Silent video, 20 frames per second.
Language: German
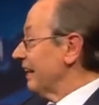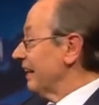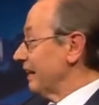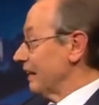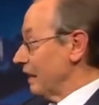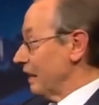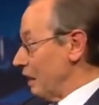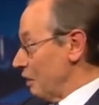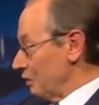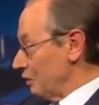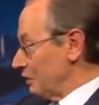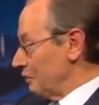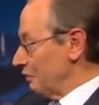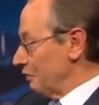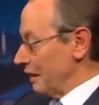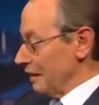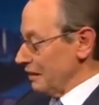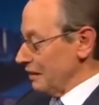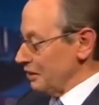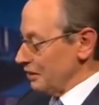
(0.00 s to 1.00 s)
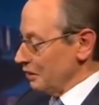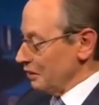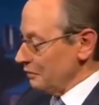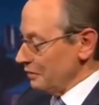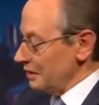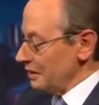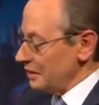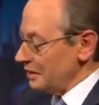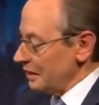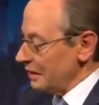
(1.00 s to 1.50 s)
äh, auch die Fragestellung,
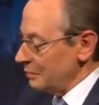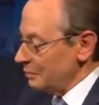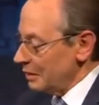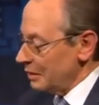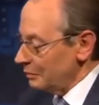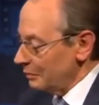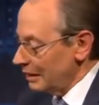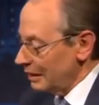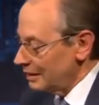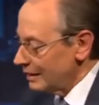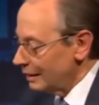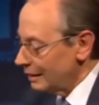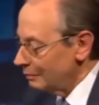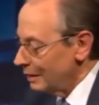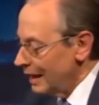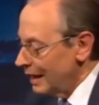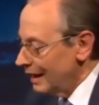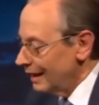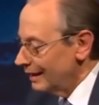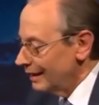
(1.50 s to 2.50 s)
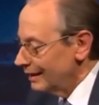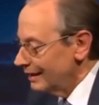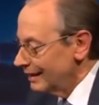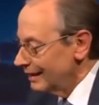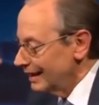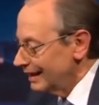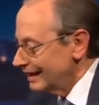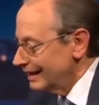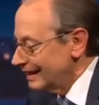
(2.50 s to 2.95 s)
wie Sie es eben gemacht haben. Äh,